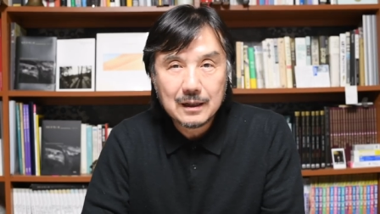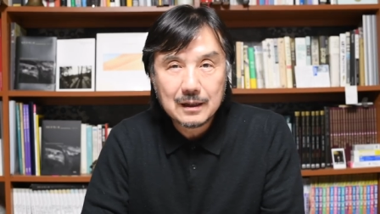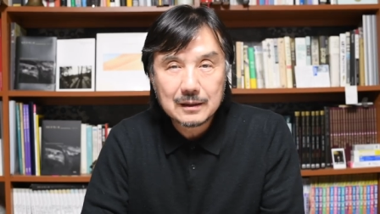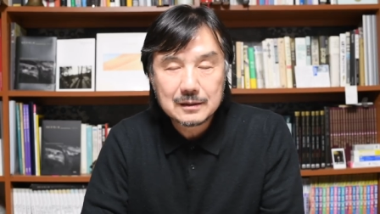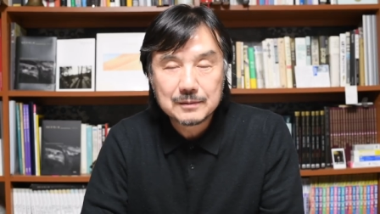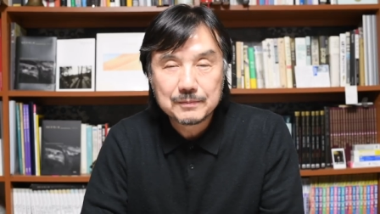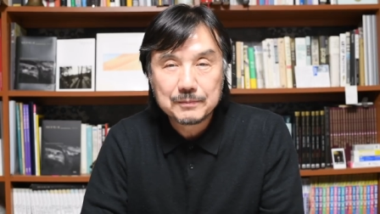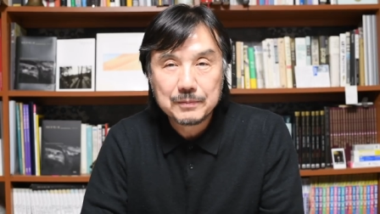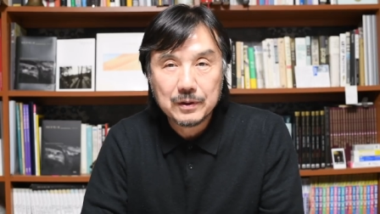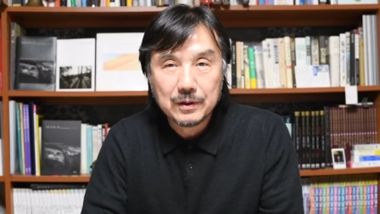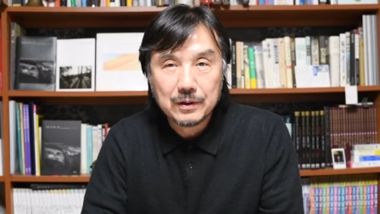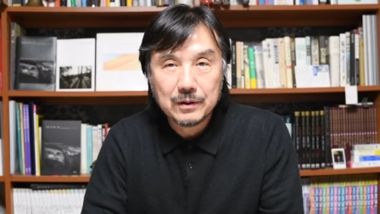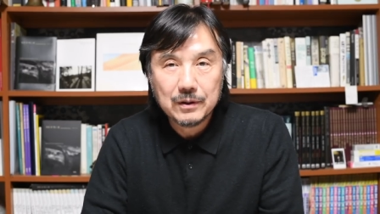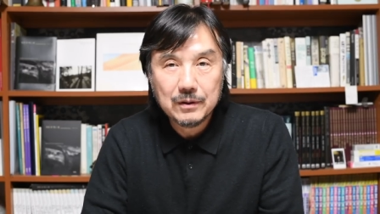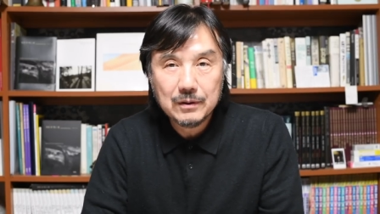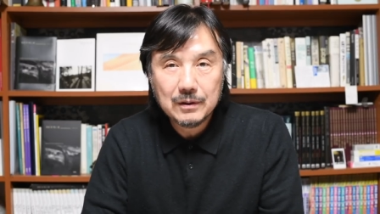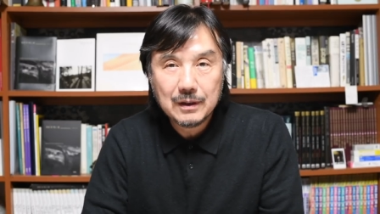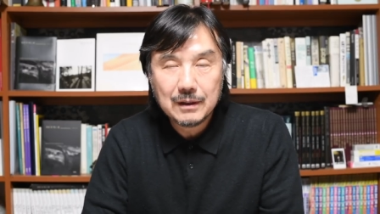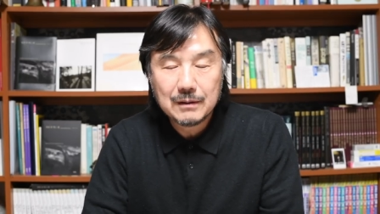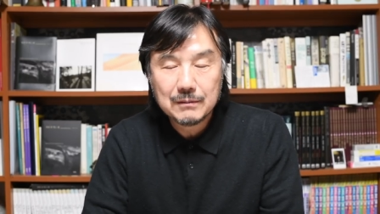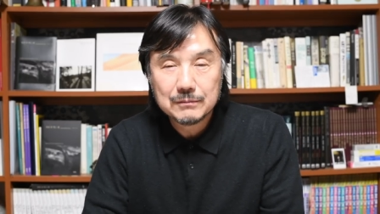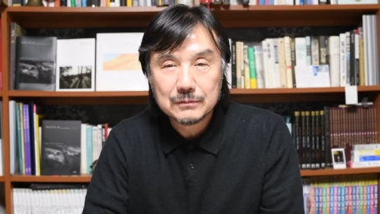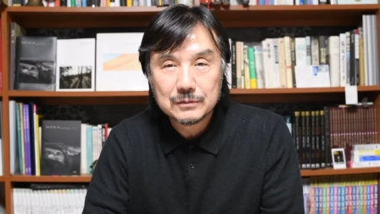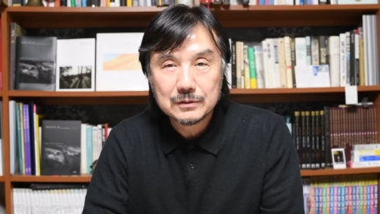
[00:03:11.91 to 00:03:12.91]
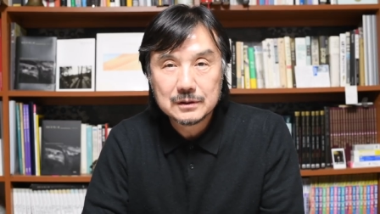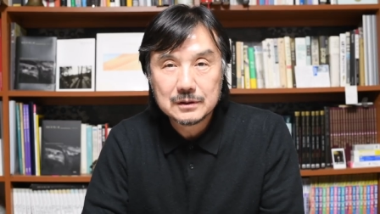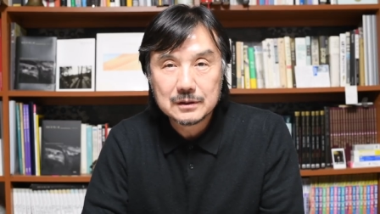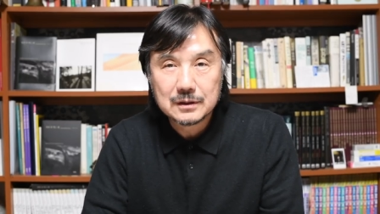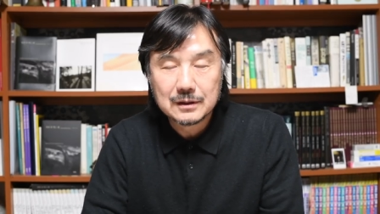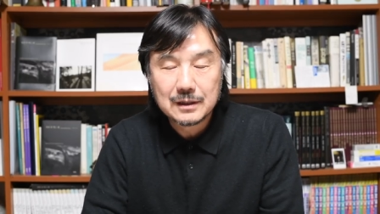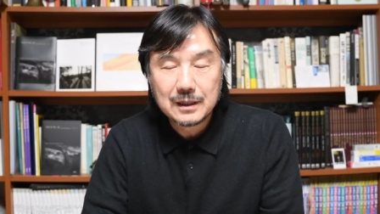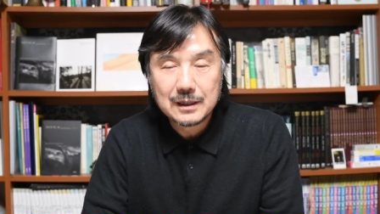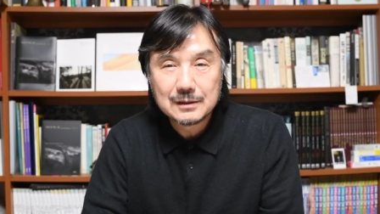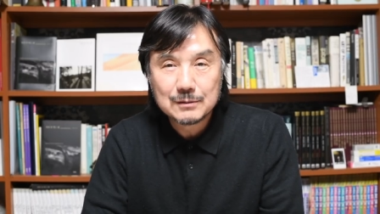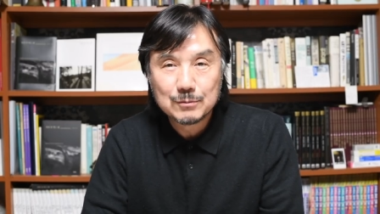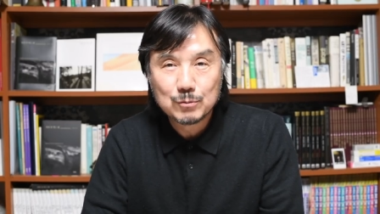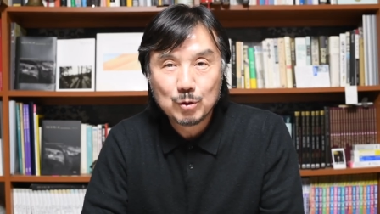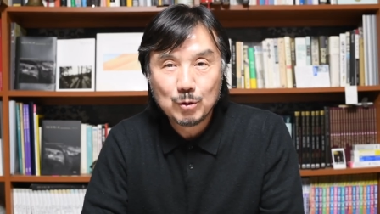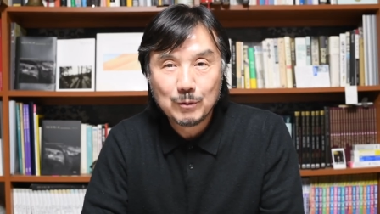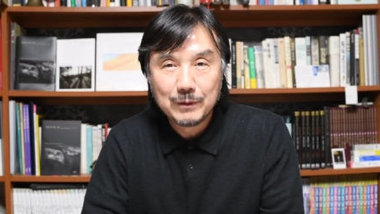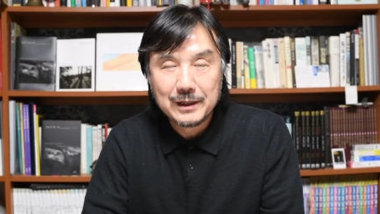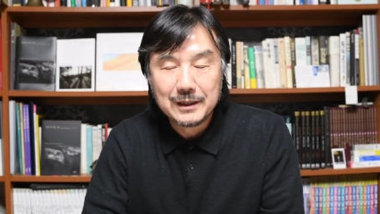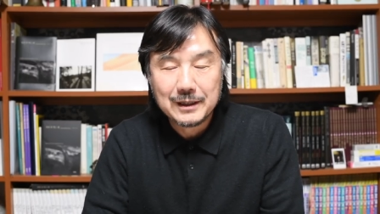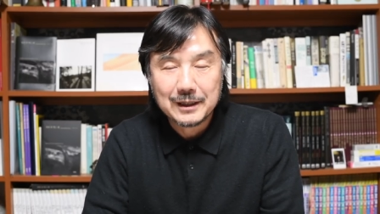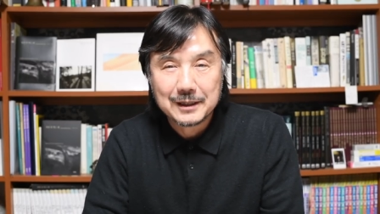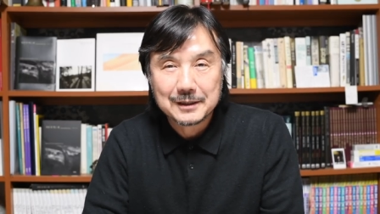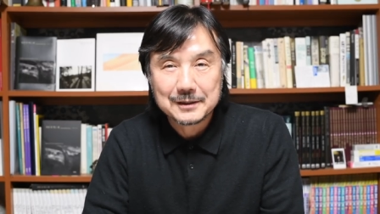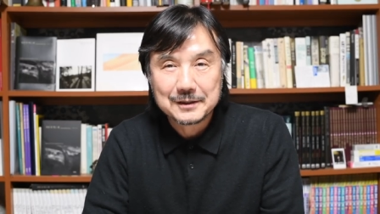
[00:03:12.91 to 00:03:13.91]
싶어요. 한번 전화해서
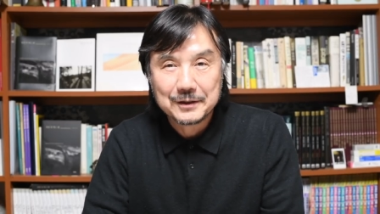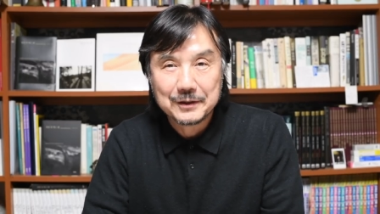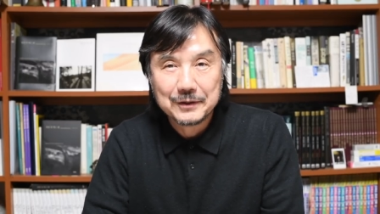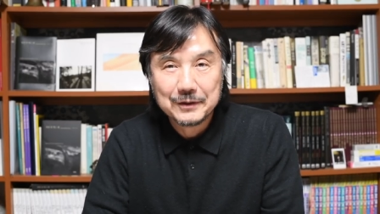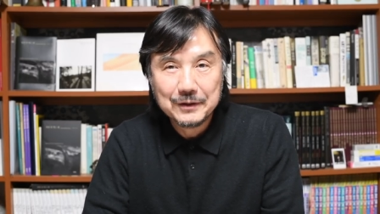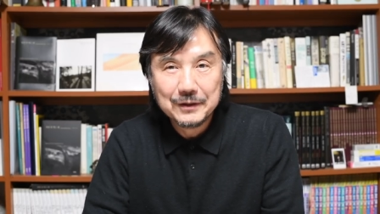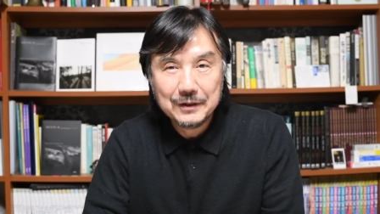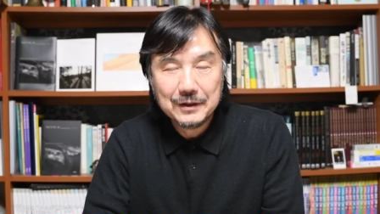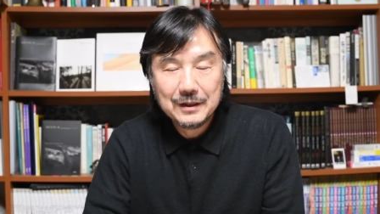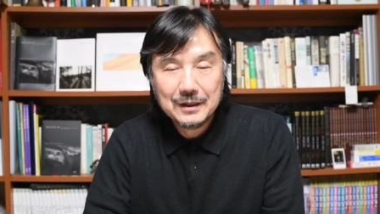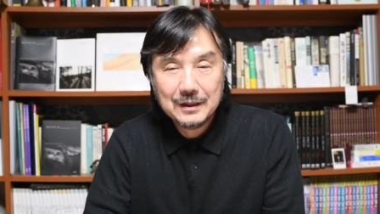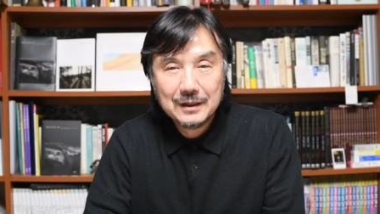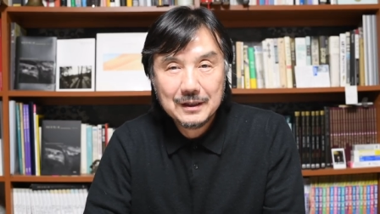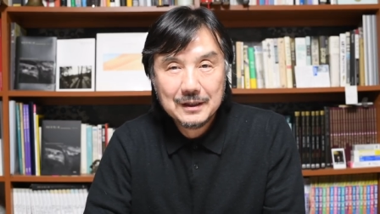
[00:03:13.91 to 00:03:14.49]
물어봐야 되겠어요.